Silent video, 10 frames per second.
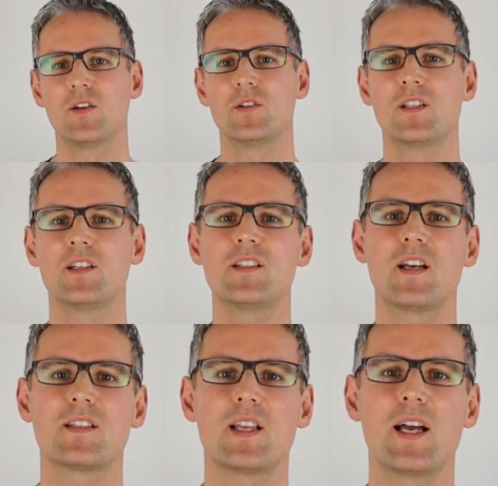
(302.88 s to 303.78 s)
Und in
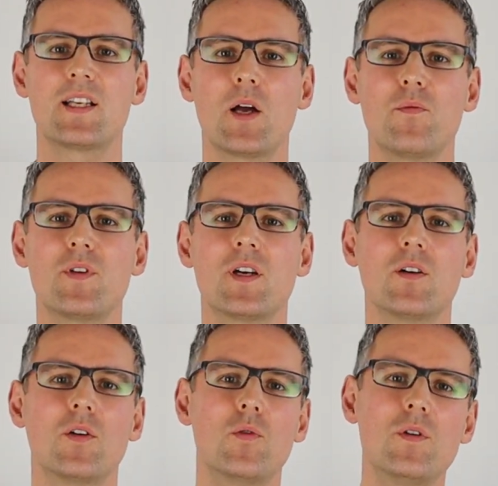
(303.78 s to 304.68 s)
dieser Zeit haben
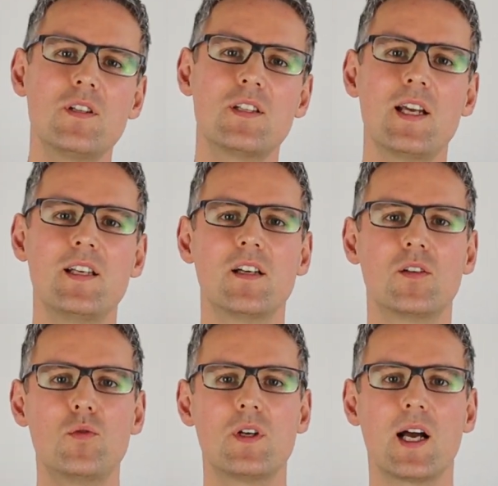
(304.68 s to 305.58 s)
wir unzählige
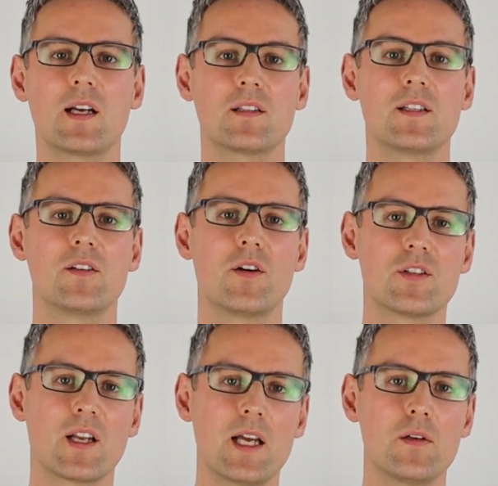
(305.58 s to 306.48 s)
Gutachten der
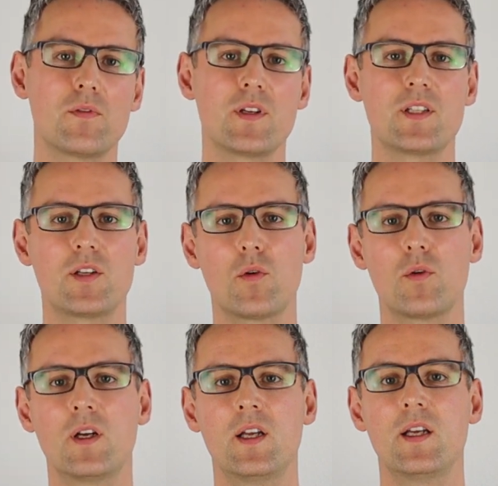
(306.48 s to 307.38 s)
deutschen
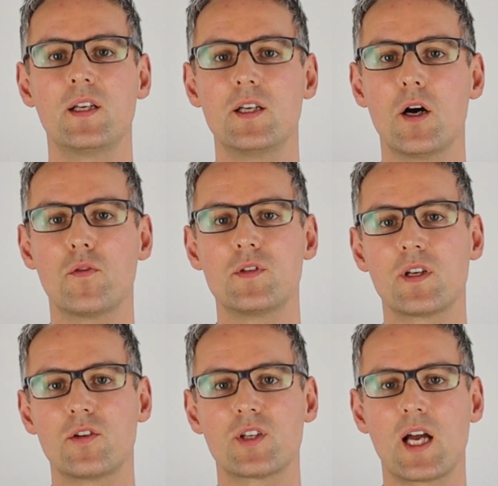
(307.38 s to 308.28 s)
Rentenversicherung hier auf
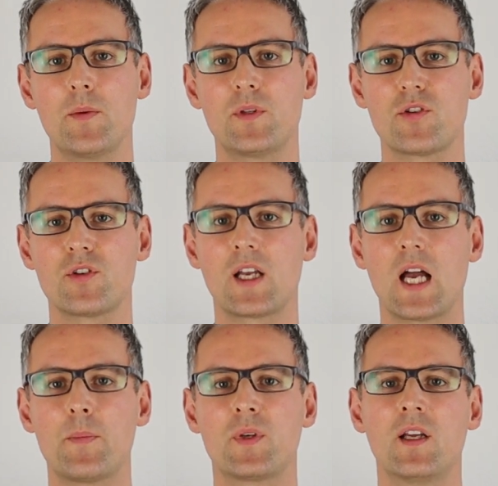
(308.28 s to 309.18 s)
unseren Schreibtischen
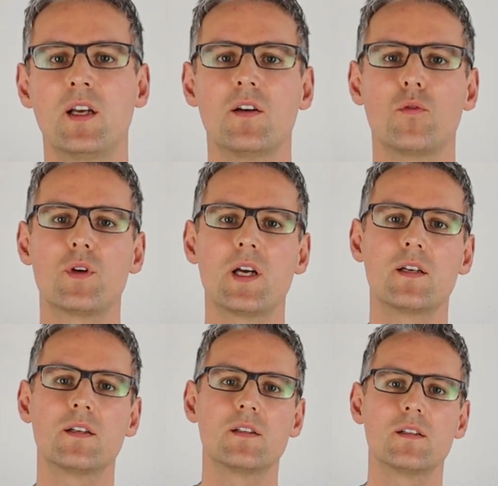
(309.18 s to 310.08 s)
gehabt, wo
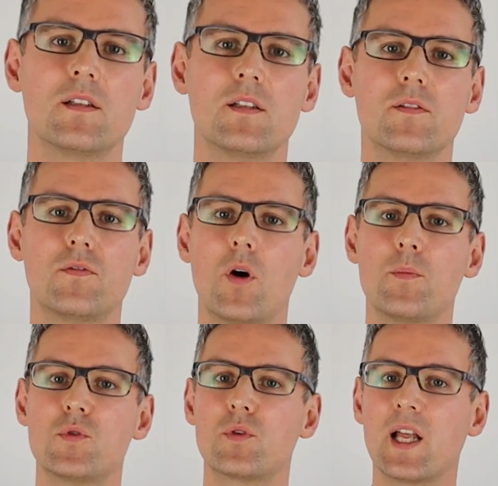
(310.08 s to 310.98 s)
dann
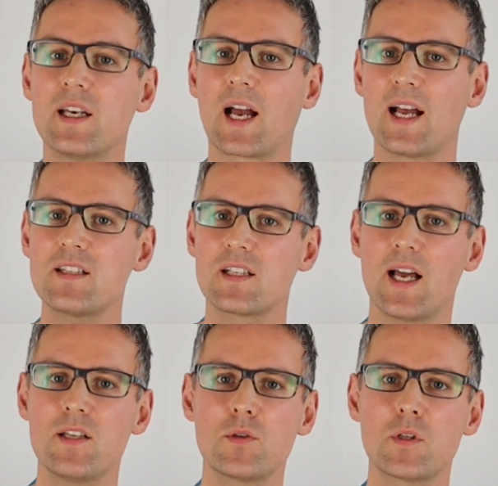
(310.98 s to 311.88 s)
vom sogenannten
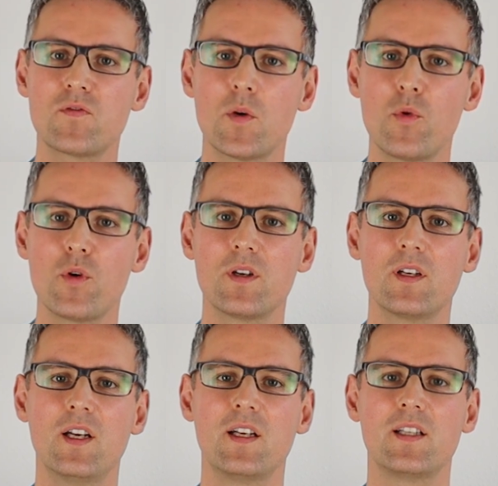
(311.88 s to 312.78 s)

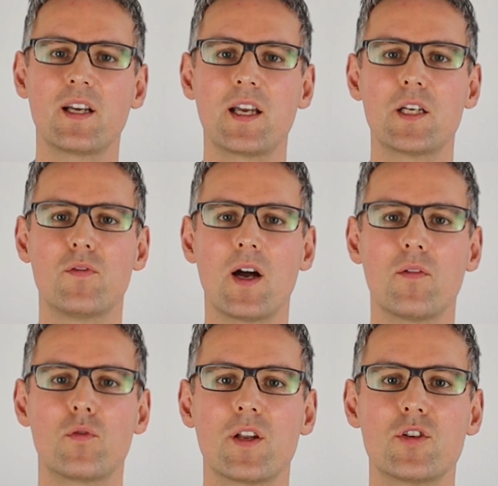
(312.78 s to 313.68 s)
Restleistungsvermögen die Rede
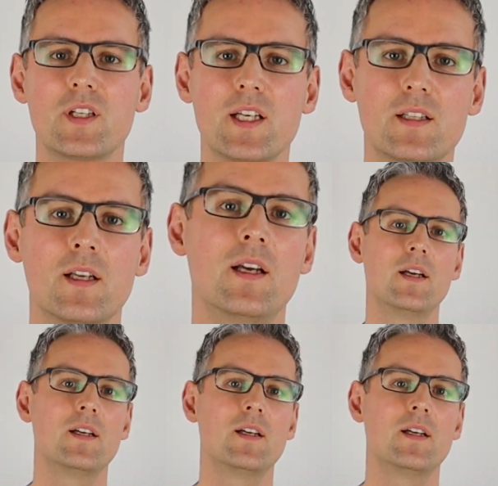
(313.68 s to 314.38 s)
war, wo dann steht,